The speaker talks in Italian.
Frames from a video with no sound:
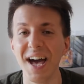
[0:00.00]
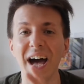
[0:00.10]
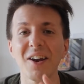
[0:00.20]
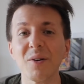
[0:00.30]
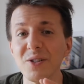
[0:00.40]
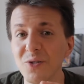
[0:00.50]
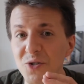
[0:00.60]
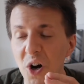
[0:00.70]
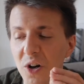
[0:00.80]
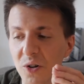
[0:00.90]
Allora, questo
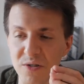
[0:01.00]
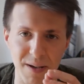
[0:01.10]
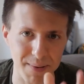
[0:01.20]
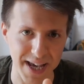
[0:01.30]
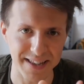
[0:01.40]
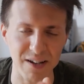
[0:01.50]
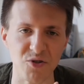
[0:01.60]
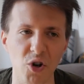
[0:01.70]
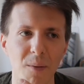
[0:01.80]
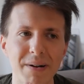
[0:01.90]
gioco, lo sapete, è un
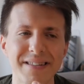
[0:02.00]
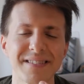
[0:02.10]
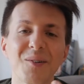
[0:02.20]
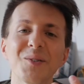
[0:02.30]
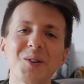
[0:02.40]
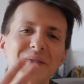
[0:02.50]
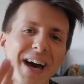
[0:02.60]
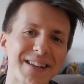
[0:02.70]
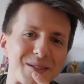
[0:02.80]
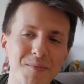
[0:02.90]
gioco abbastanza
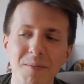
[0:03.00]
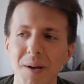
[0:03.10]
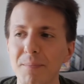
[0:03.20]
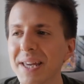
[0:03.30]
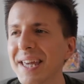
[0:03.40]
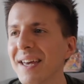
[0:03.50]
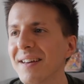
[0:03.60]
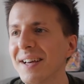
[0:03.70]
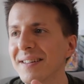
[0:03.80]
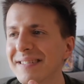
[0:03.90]
controverso per me
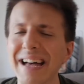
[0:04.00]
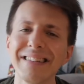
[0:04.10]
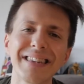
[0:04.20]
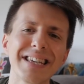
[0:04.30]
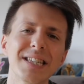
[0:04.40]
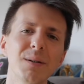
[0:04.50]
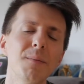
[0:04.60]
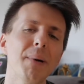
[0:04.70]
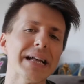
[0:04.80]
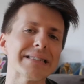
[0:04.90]
perché Tantissimi
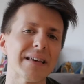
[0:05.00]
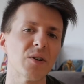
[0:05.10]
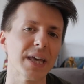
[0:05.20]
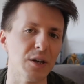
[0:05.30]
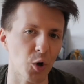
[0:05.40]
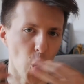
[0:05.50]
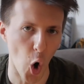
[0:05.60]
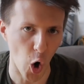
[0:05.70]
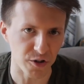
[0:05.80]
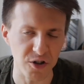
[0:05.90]
pensano che io lo
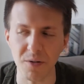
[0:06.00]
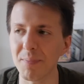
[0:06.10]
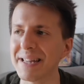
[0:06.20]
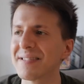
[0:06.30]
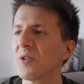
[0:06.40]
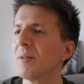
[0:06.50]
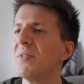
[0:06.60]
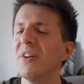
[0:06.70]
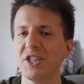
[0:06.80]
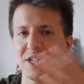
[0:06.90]
odio, pensano che mi
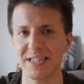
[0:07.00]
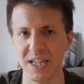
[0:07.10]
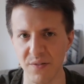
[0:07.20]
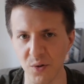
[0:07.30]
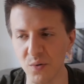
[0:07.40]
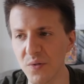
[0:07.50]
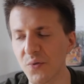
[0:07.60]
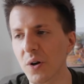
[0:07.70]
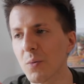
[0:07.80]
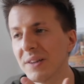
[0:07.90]
faccia schifo God of
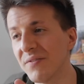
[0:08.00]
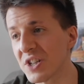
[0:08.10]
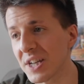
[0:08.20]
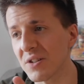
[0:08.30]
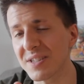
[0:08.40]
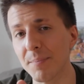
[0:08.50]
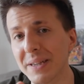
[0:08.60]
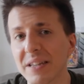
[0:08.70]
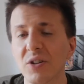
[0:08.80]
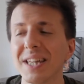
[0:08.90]
War, quando invece io ho sempre
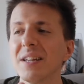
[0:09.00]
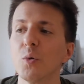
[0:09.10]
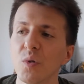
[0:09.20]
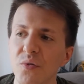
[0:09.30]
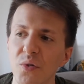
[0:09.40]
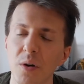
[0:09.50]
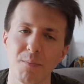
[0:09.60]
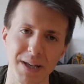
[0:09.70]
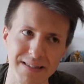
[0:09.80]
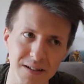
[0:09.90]
detto che di God of War
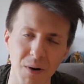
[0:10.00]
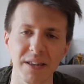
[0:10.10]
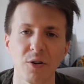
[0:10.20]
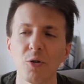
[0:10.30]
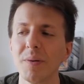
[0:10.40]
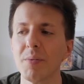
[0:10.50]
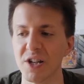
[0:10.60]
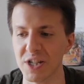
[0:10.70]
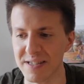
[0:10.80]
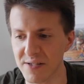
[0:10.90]
PS4 non mi
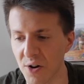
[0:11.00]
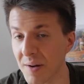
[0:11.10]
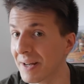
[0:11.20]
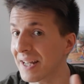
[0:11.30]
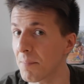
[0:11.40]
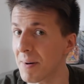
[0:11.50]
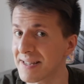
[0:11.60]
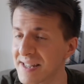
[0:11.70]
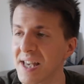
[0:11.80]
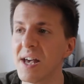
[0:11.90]
piace la storia, ma il gameplay
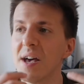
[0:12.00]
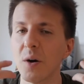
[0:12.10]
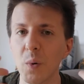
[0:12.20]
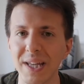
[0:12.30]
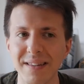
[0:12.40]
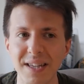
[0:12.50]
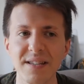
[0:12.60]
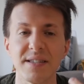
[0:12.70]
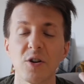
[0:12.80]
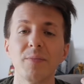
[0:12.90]
sì.
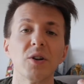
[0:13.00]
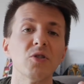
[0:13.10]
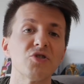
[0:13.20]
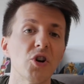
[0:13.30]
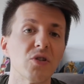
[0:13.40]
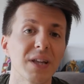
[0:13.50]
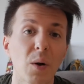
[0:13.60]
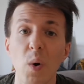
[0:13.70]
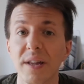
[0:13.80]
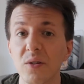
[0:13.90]
Quindi, siccome non lo gioco da
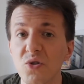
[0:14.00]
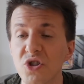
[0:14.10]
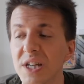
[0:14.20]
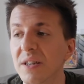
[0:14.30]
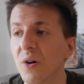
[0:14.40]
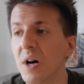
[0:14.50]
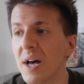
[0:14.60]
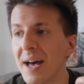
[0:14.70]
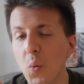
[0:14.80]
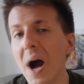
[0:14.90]
quando è uscito,
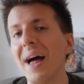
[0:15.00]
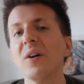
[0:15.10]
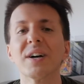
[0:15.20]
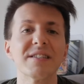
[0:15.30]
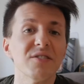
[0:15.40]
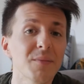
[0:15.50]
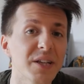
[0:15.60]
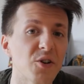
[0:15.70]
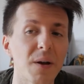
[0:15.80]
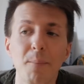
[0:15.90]
quale occasione
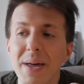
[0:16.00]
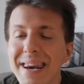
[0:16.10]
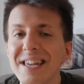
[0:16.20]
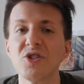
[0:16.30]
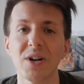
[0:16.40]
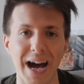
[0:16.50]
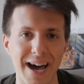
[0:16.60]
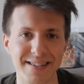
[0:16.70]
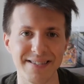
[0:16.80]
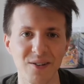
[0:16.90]
migliore per
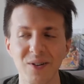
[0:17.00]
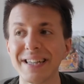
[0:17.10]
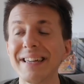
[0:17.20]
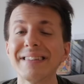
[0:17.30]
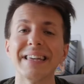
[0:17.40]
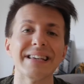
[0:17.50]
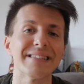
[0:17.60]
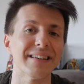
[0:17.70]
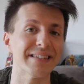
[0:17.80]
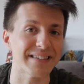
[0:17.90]
rigiocarselo in
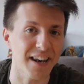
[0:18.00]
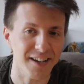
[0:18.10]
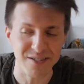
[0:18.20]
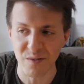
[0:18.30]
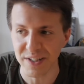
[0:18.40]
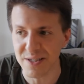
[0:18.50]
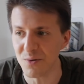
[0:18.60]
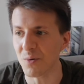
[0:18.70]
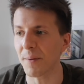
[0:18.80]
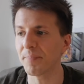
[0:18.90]
attesa di The Last of Us
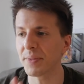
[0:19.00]
2?